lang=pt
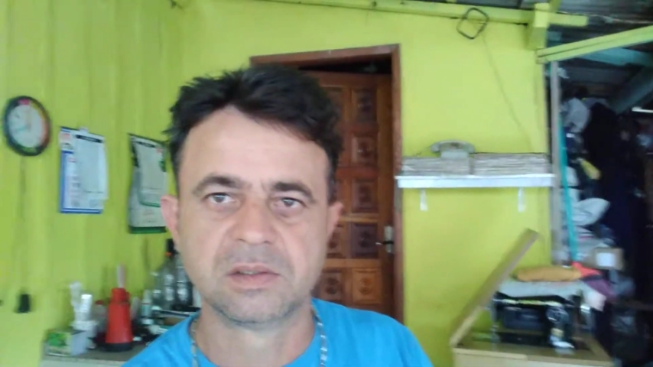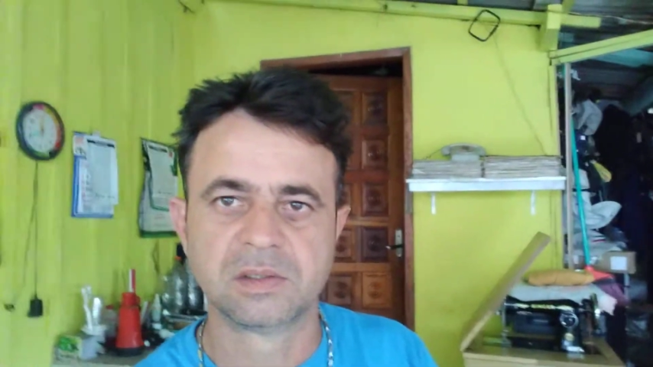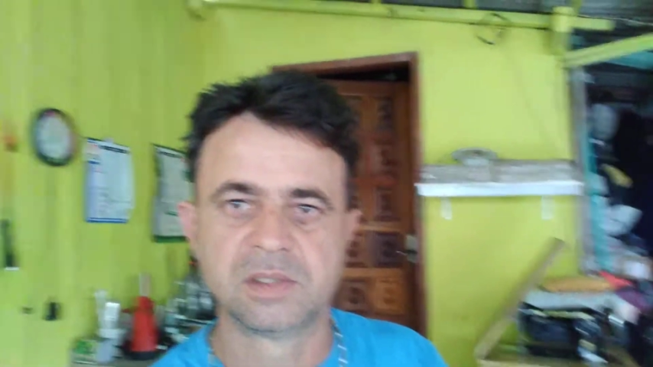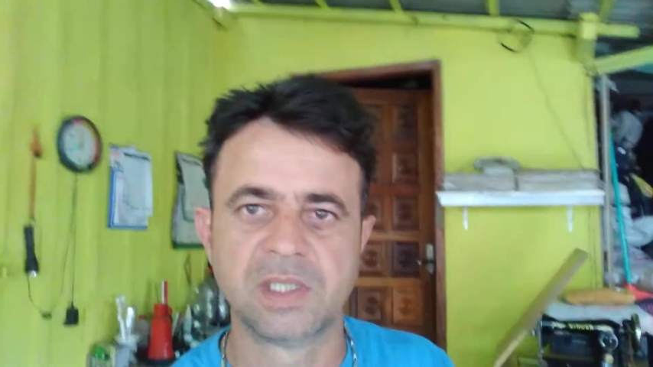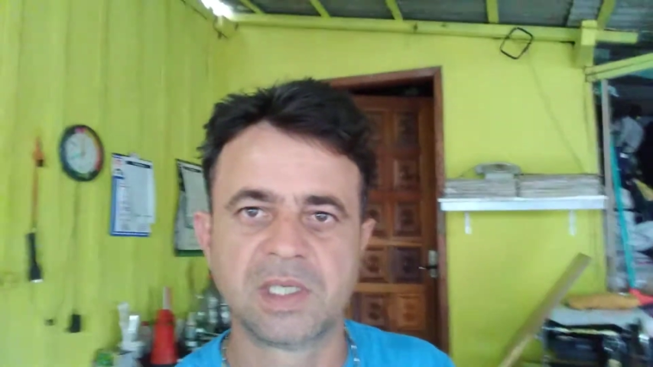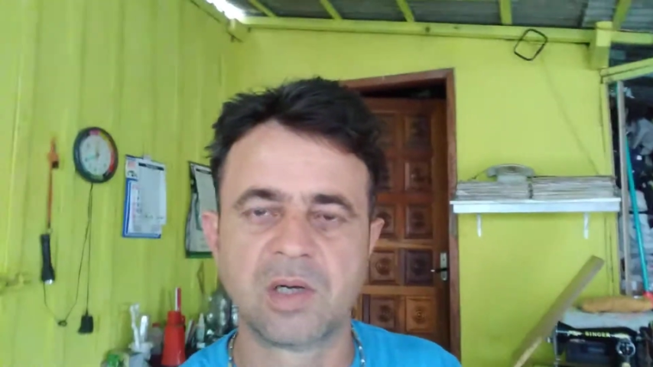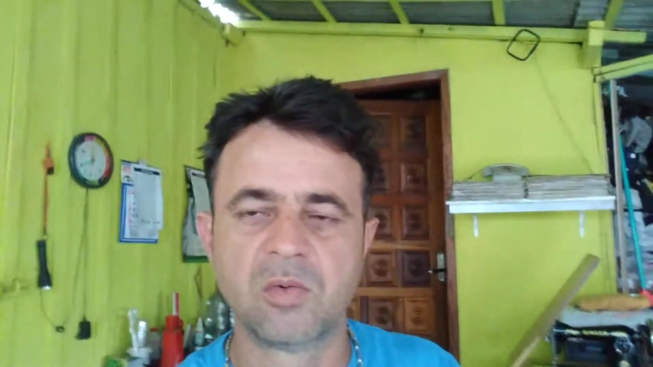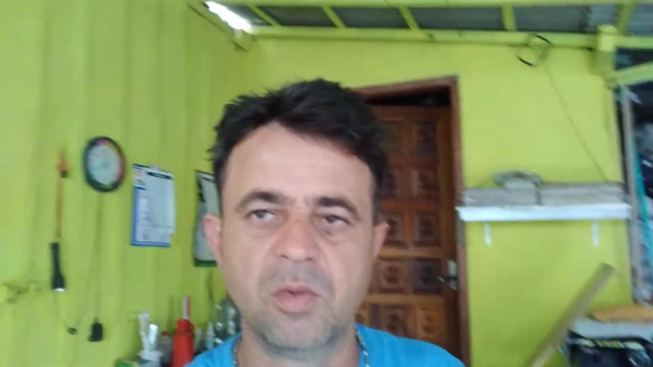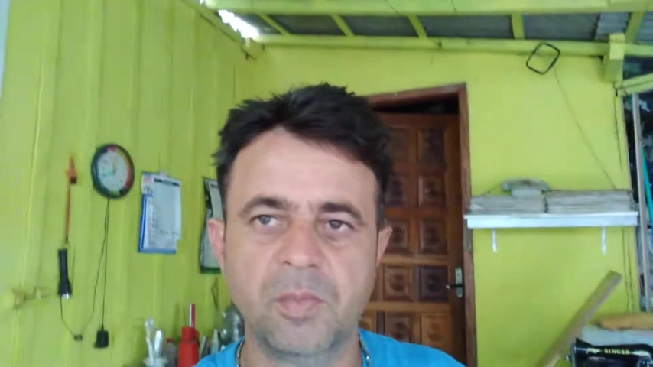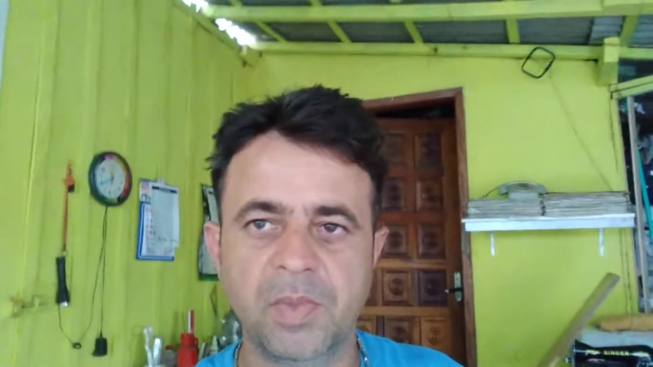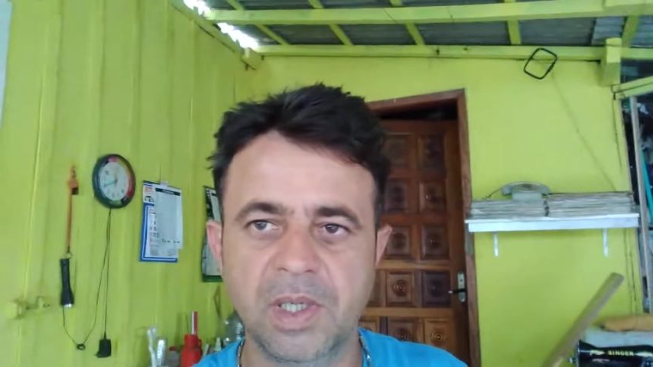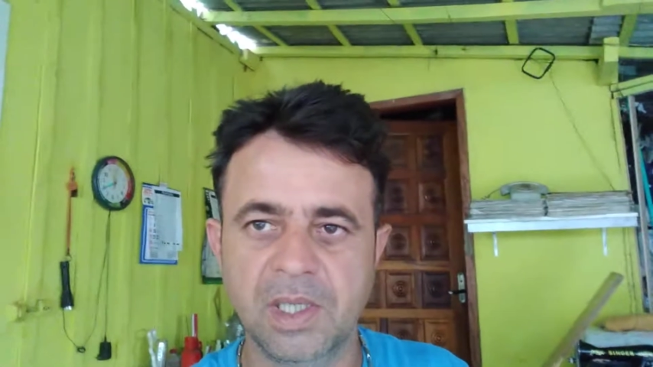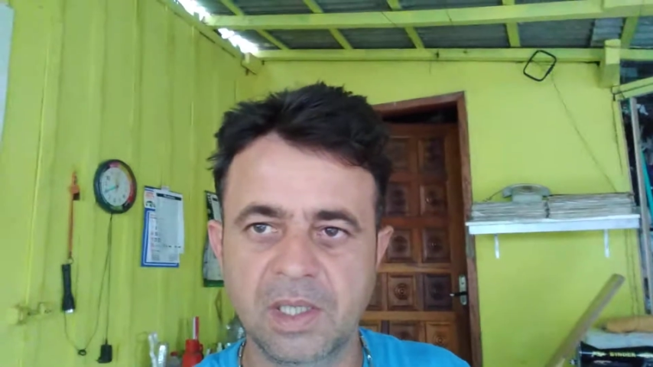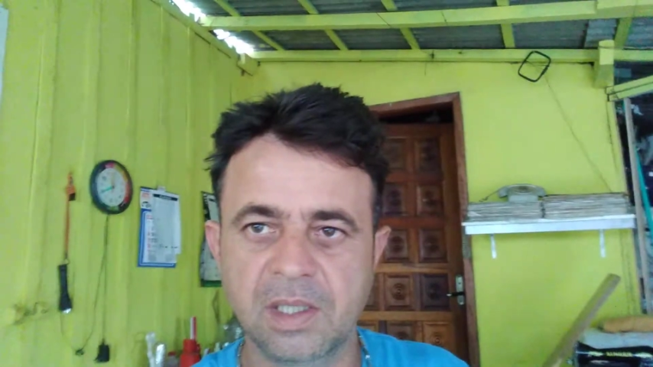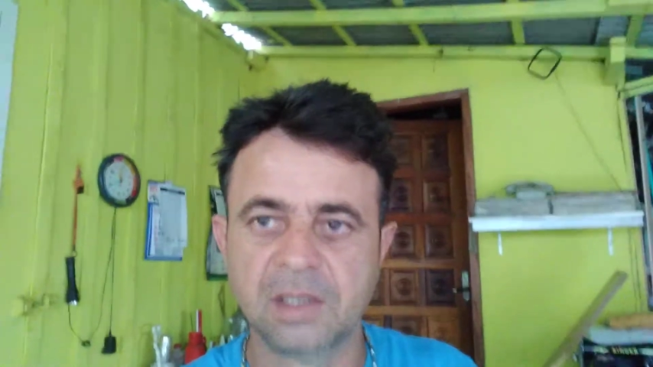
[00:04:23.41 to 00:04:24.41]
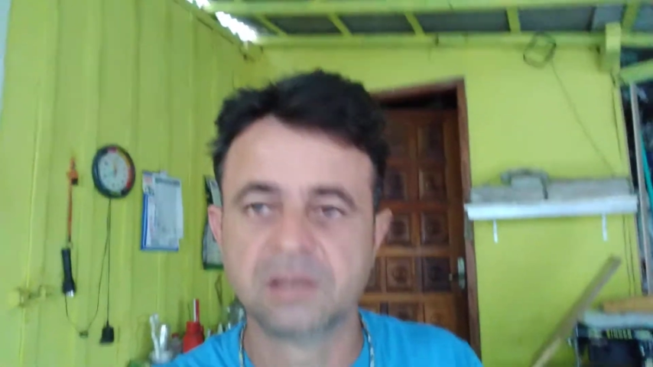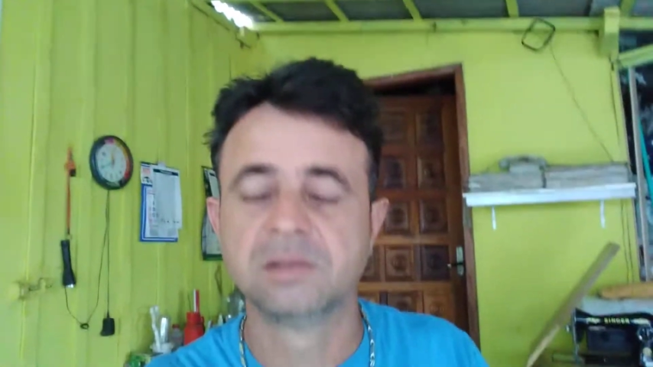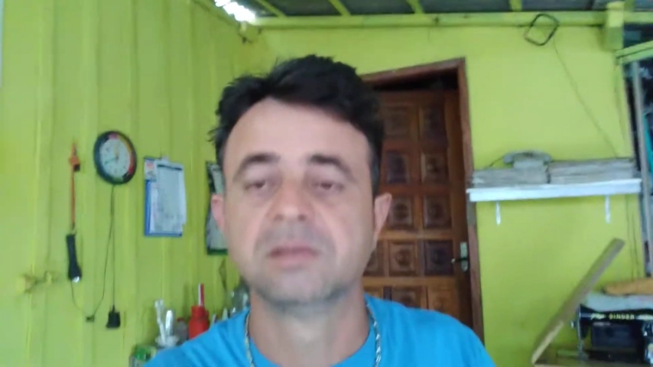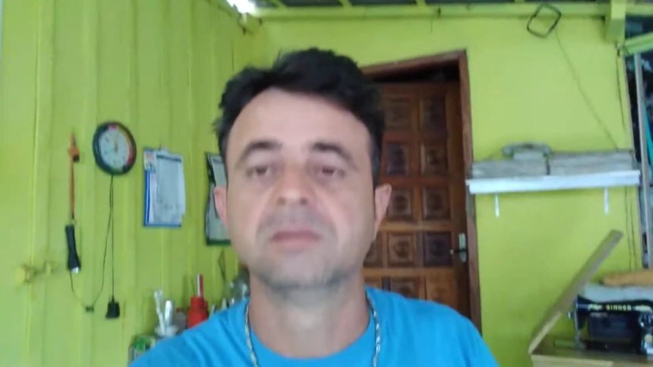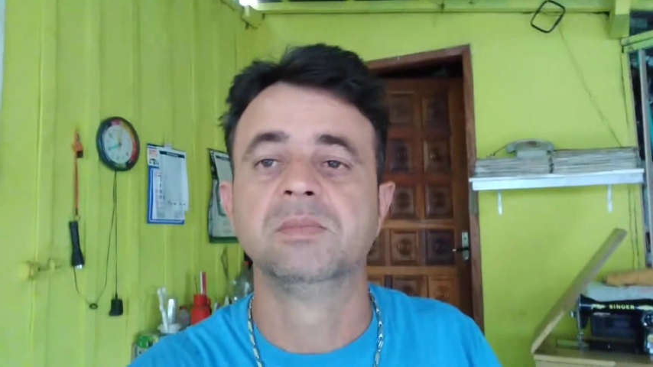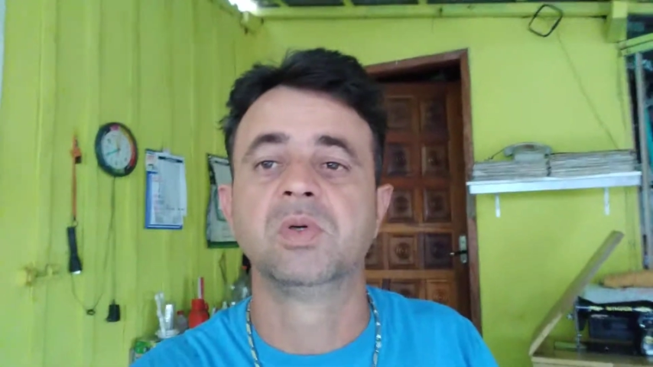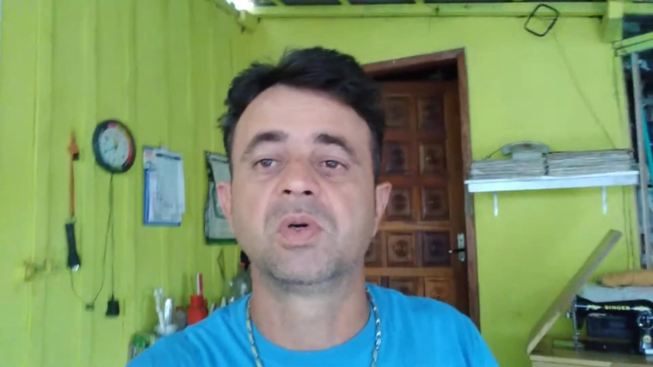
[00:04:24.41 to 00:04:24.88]
você que acompanha
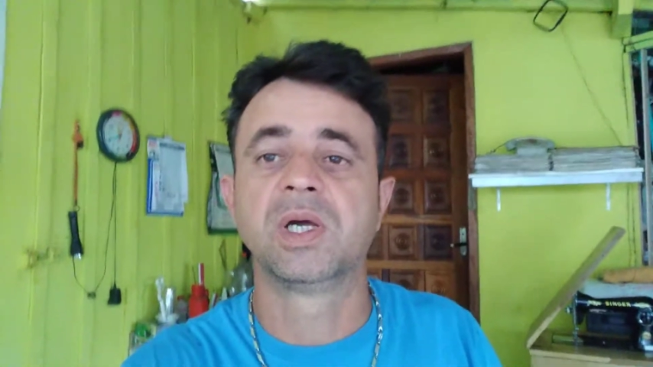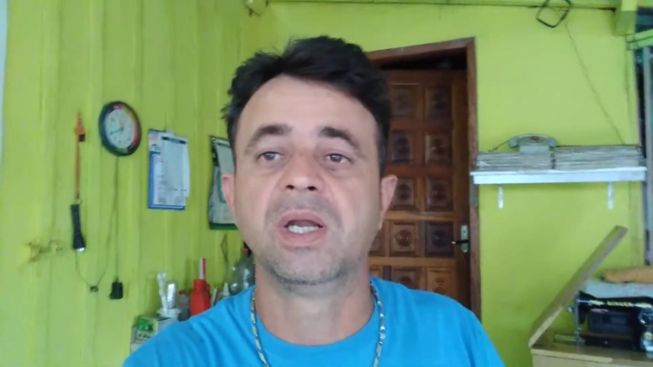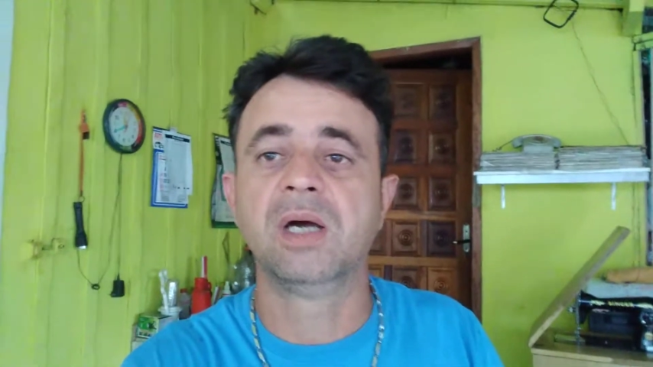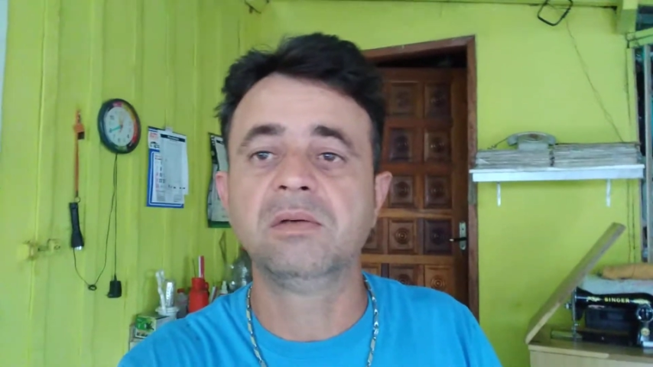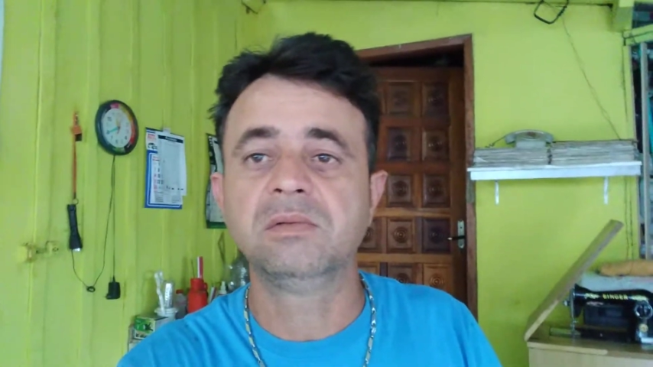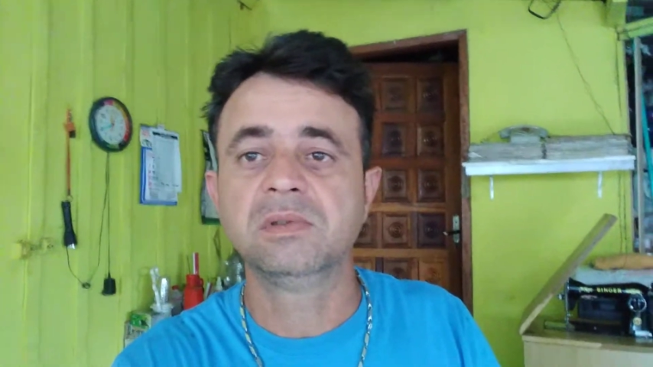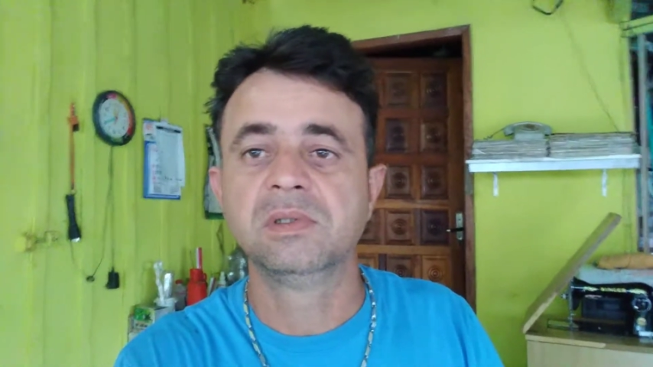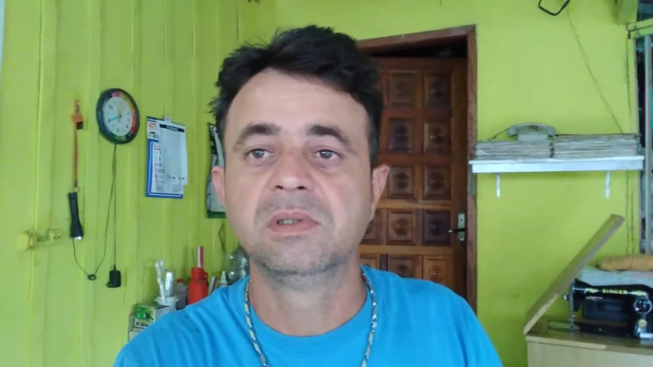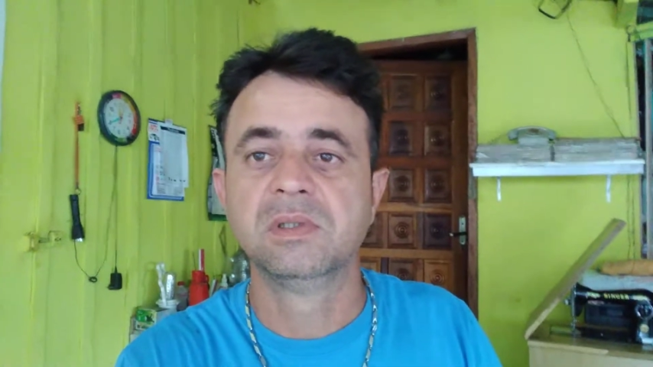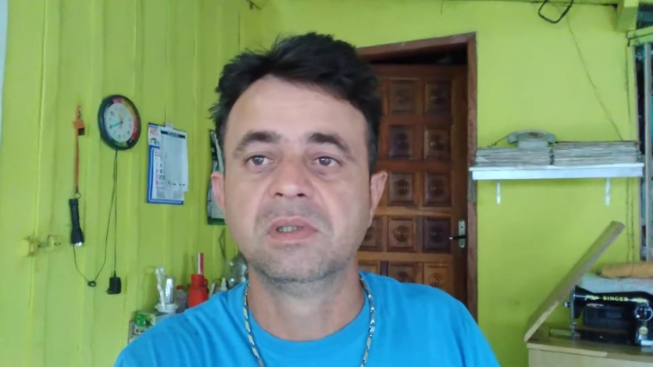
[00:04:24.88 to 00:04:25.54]
meu canal.